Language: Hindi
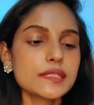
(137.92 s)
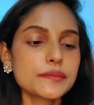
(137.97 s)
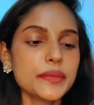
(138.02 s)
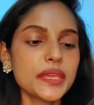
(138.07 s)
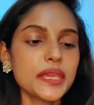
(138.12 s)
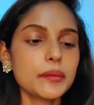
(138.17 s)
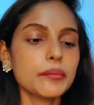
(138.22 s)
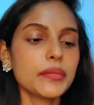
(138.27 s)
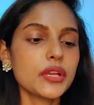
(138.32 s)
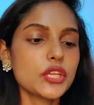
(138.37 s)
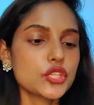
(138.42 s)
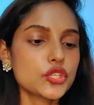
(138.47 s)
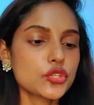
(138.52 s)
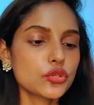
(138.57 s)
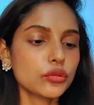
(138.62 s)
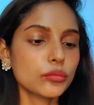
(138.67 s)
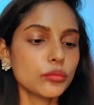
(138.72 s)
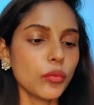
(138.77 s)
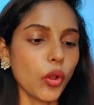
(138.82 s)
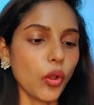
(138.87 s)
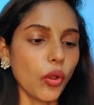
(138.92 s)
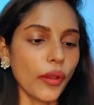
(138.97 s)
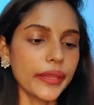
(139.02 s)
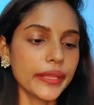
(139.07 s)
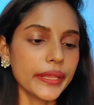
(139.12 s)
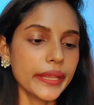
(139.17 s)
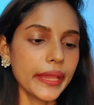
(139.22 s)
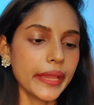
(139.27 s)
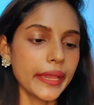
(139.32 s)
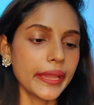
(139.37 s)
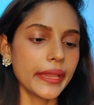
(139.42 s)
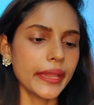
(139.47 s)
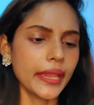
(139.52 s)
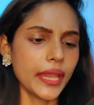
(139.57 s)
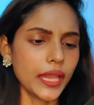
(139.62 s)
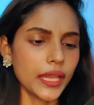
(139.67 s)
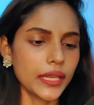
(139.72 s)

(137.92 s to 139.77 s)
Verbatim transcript: इसमें मशरूम ऑयल है